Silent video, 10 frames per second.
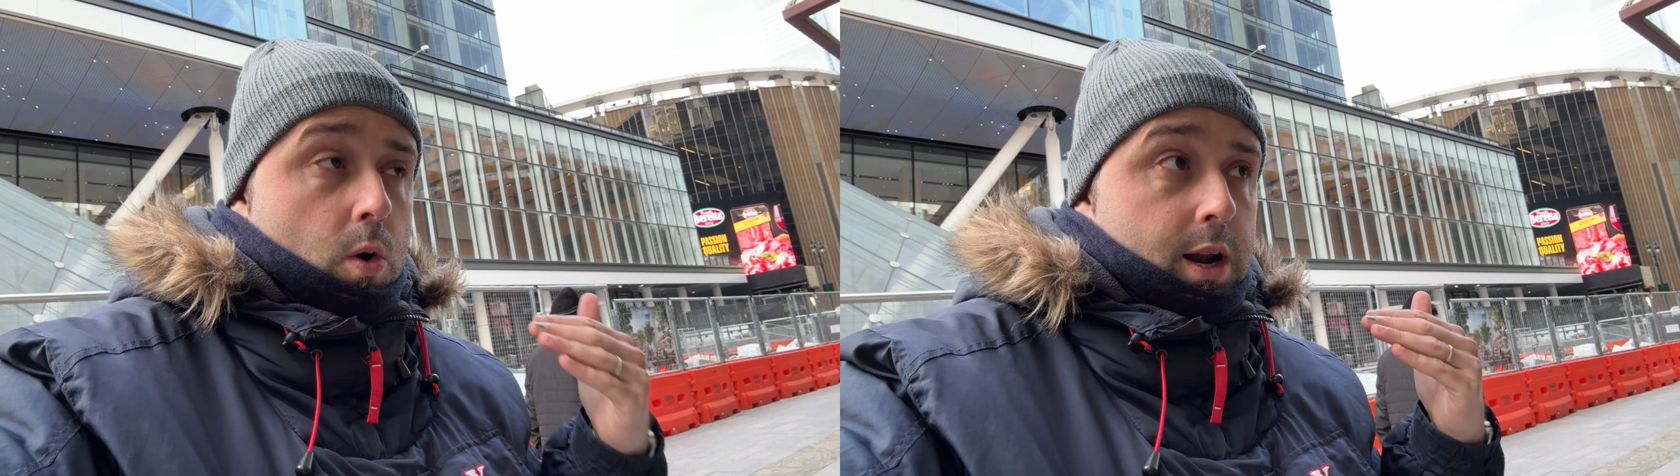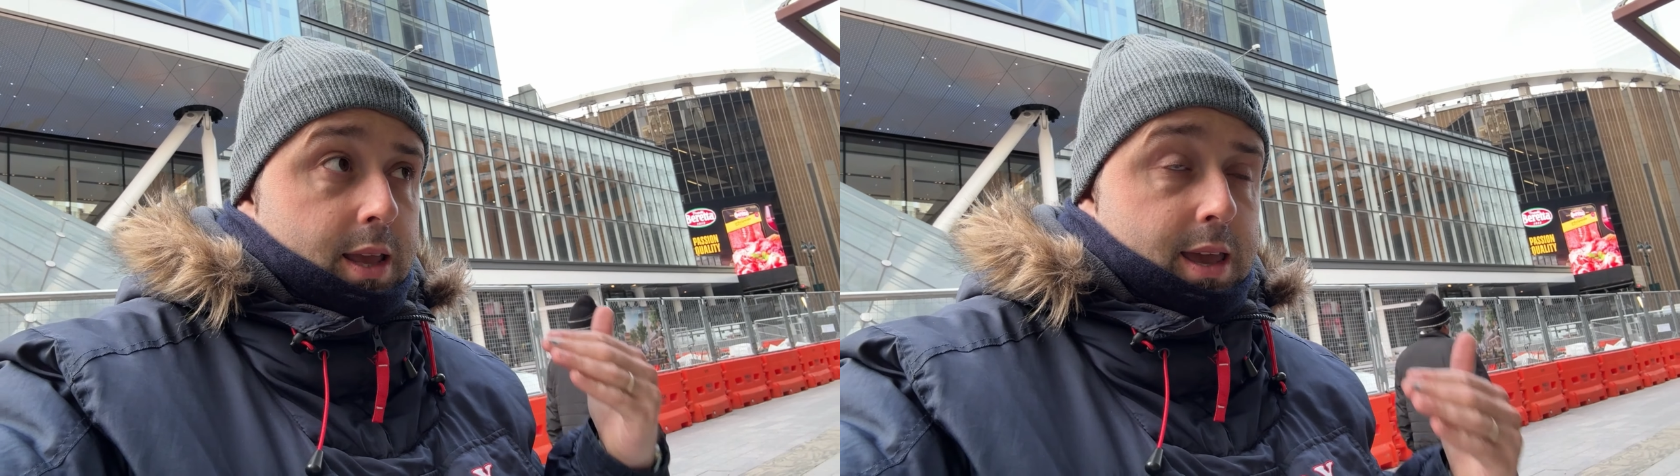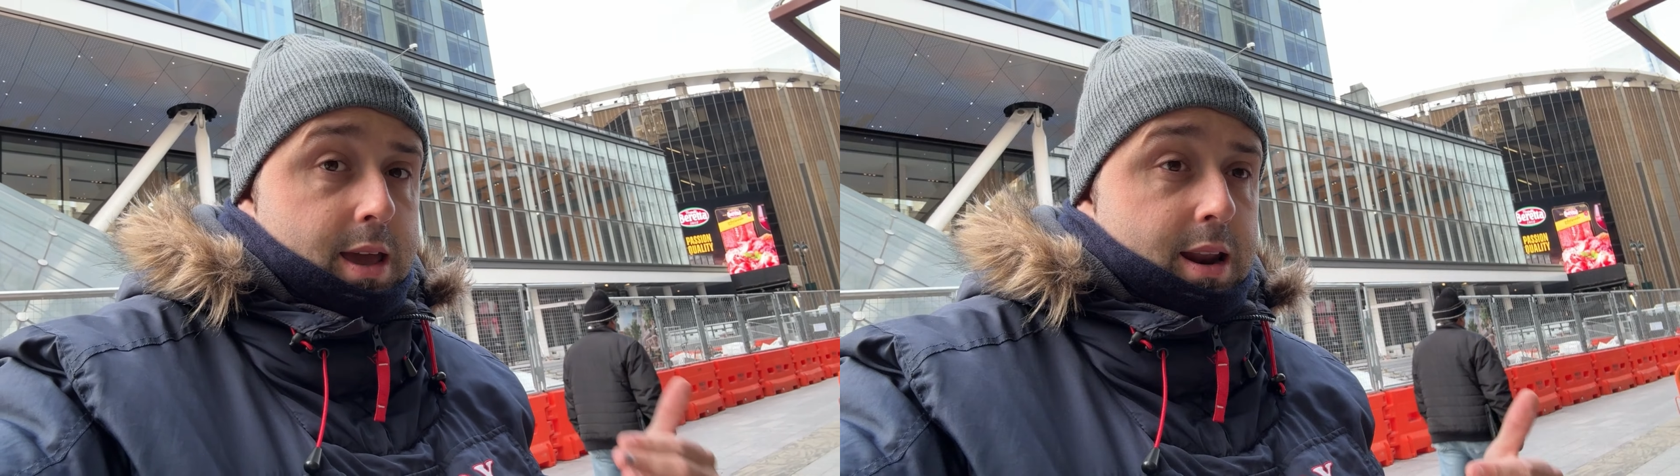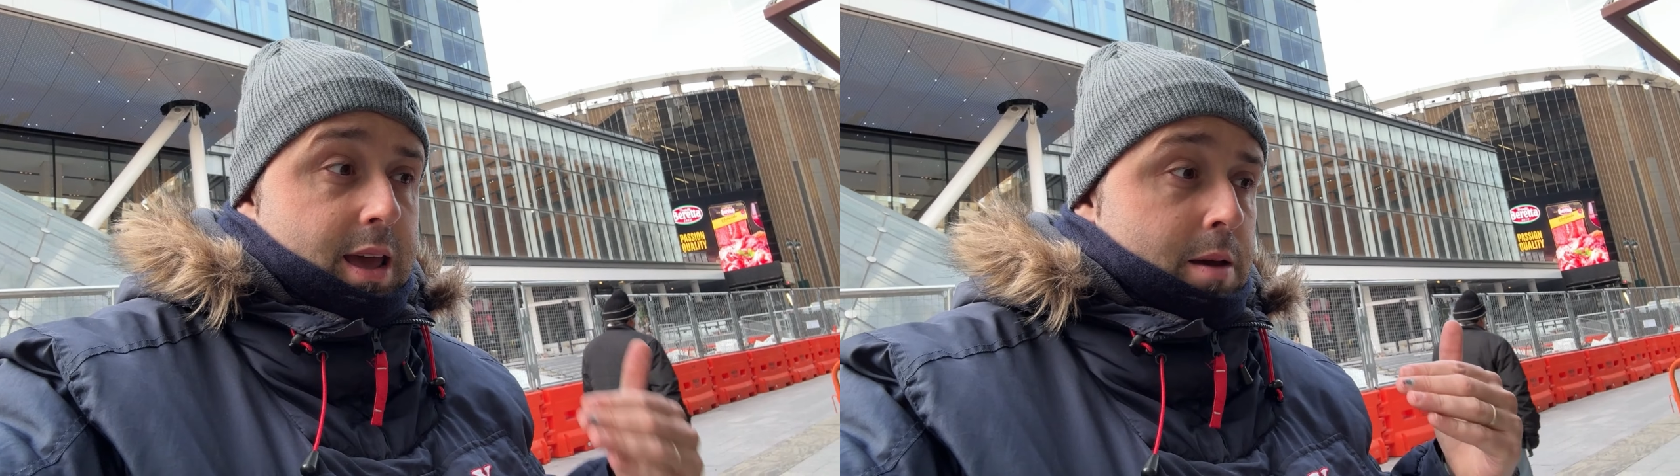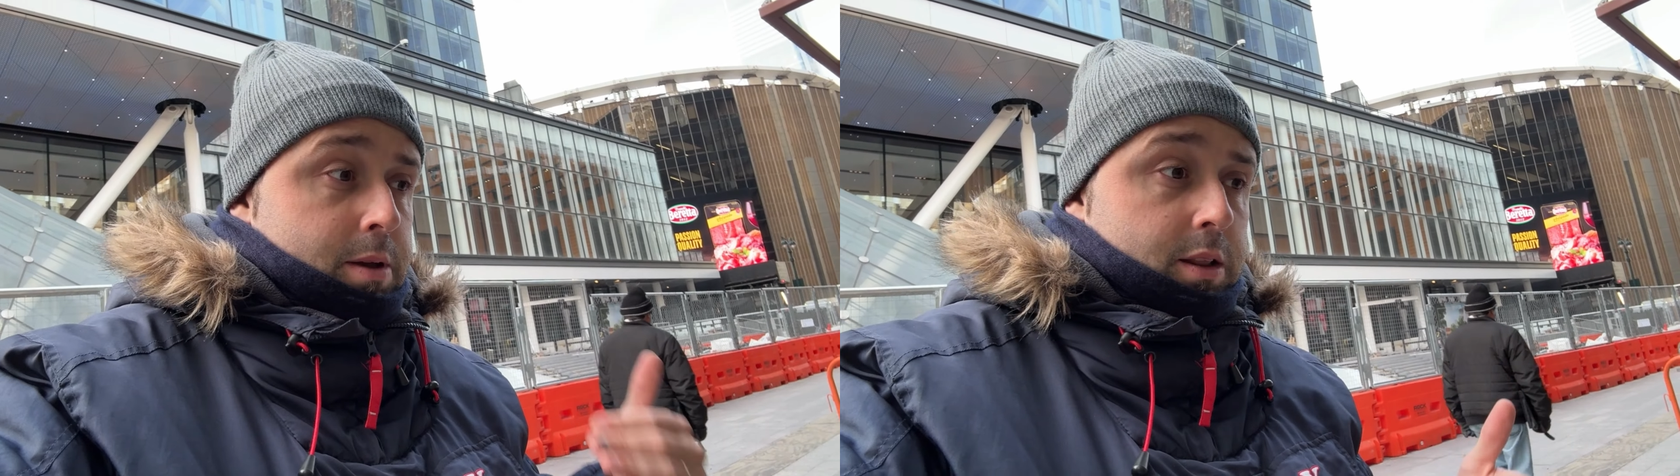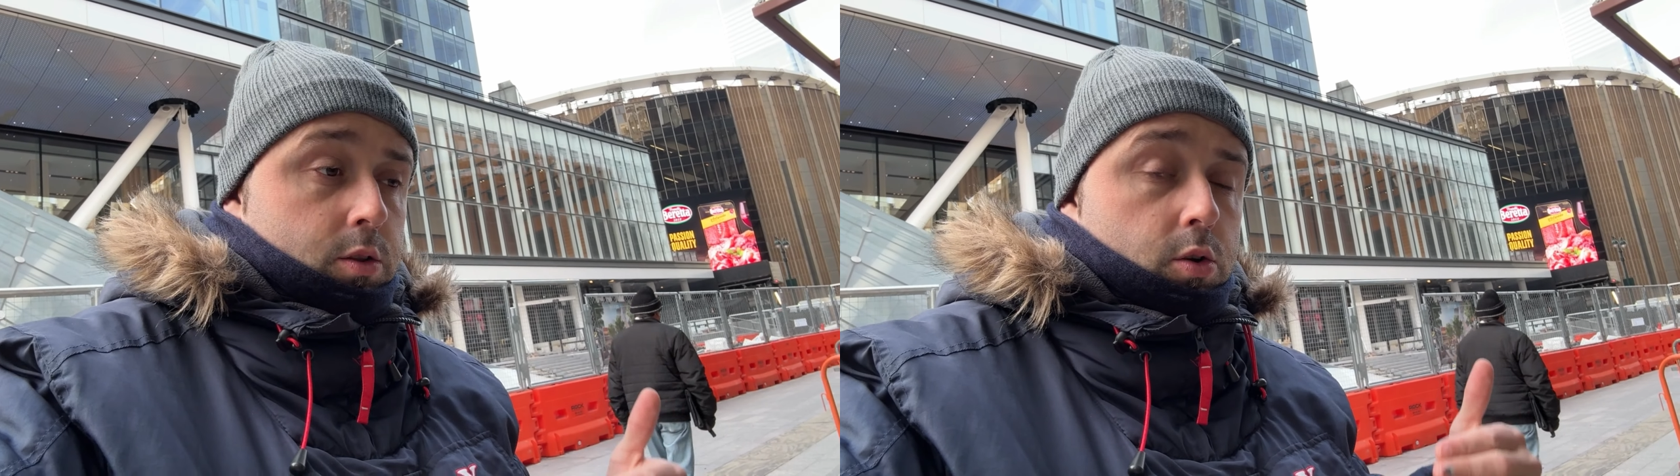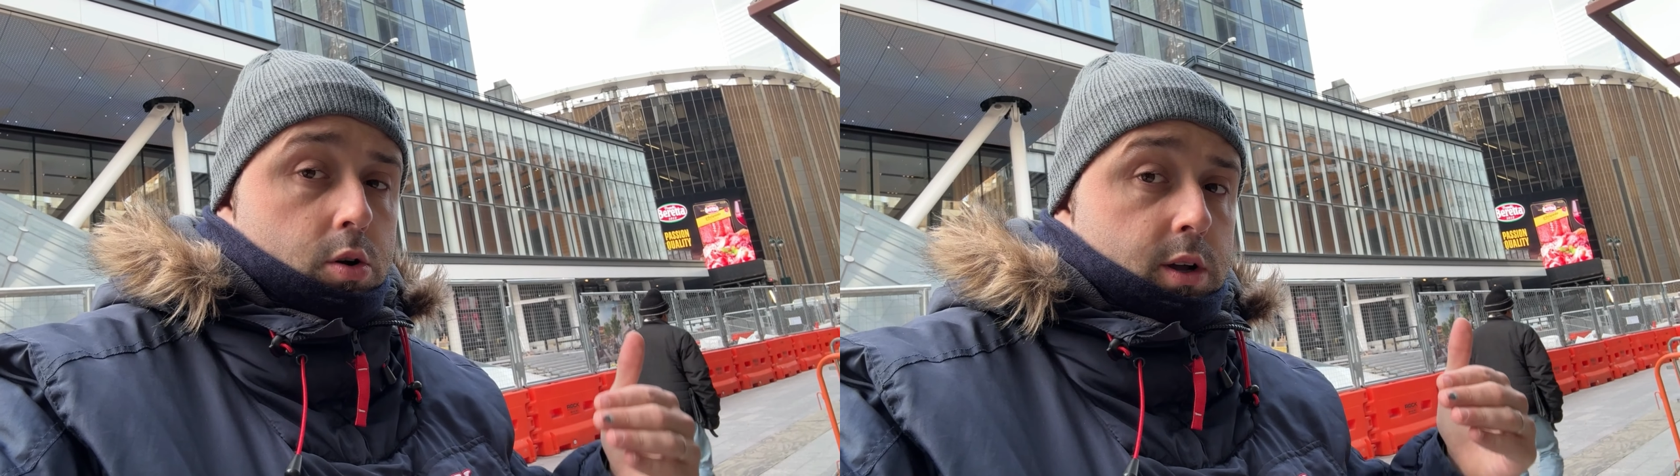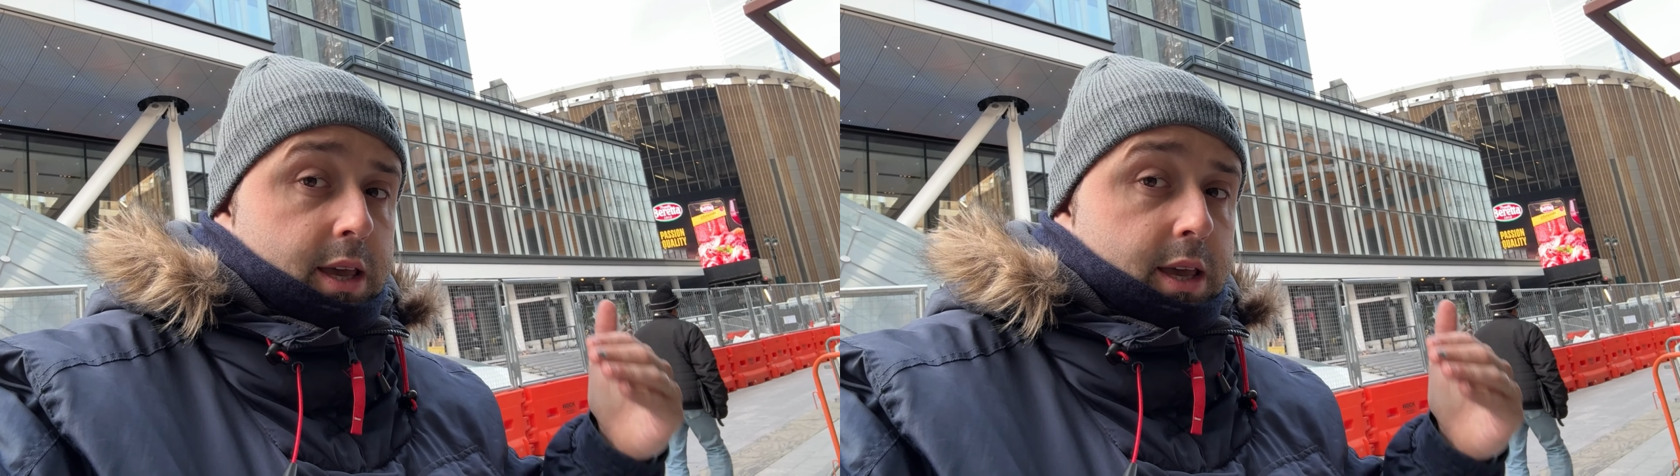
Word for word: cualquier evento